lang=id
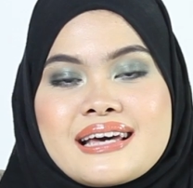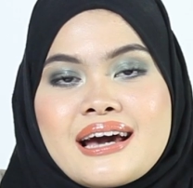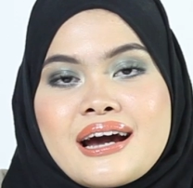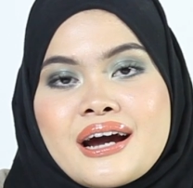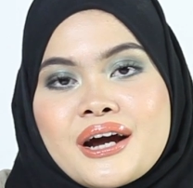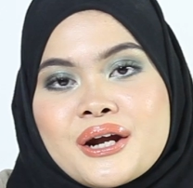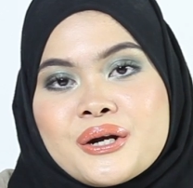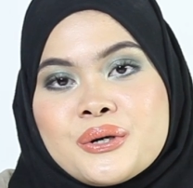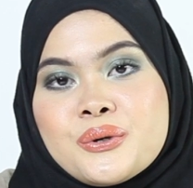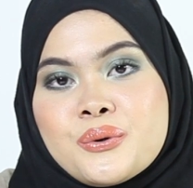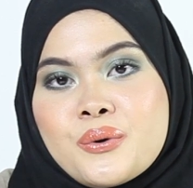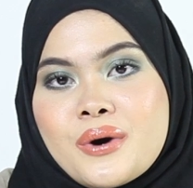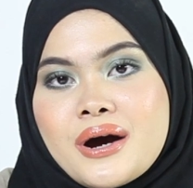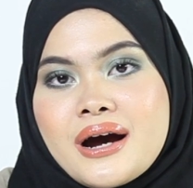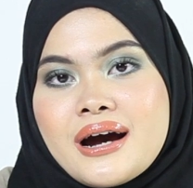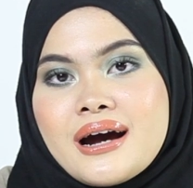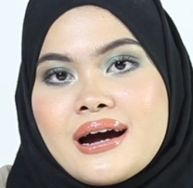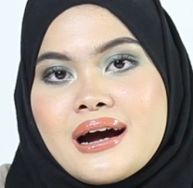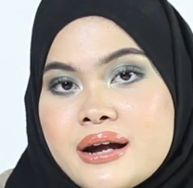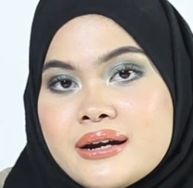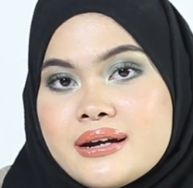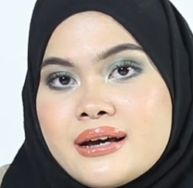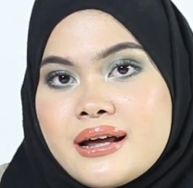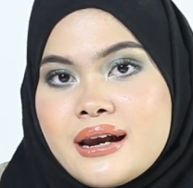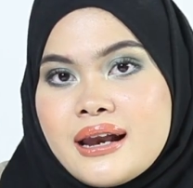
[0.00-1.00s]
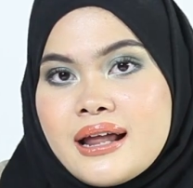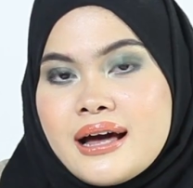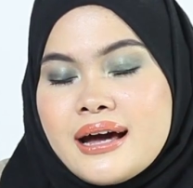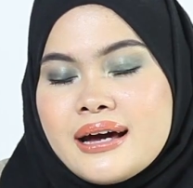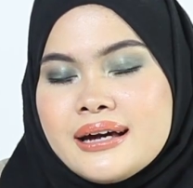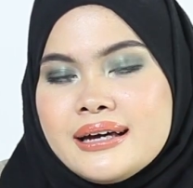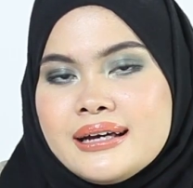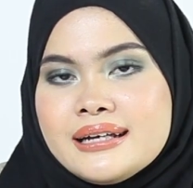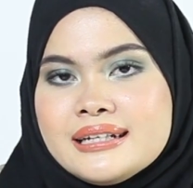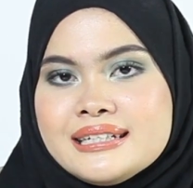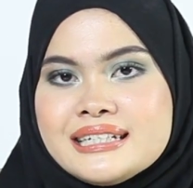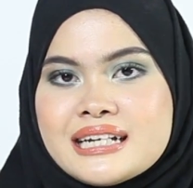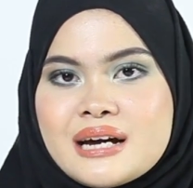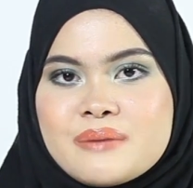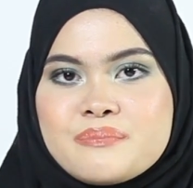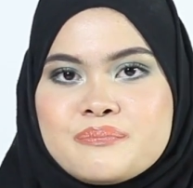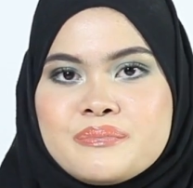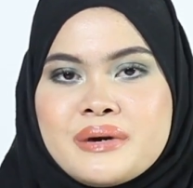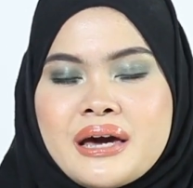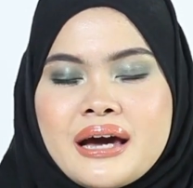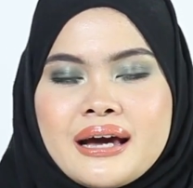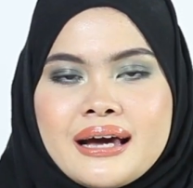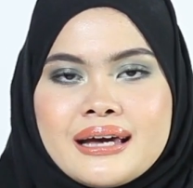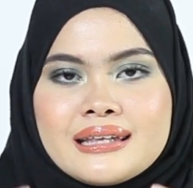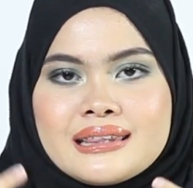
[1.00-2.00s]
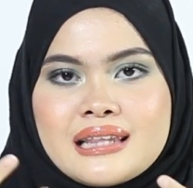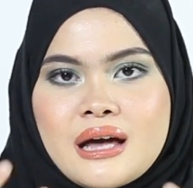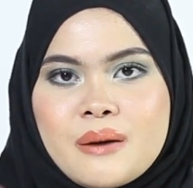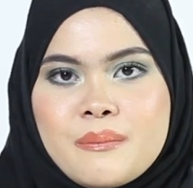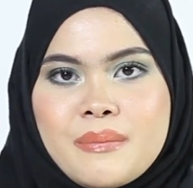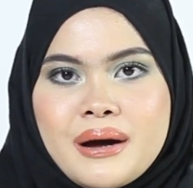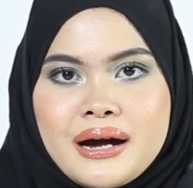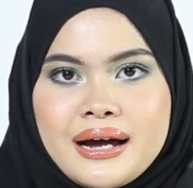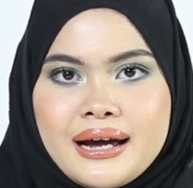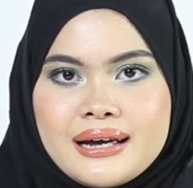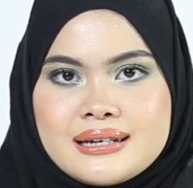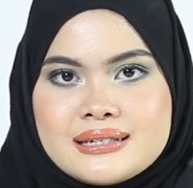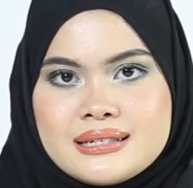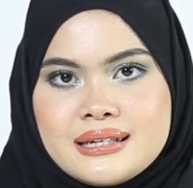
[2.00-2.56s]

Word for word: yang kedua adalah hijab yang kita pakai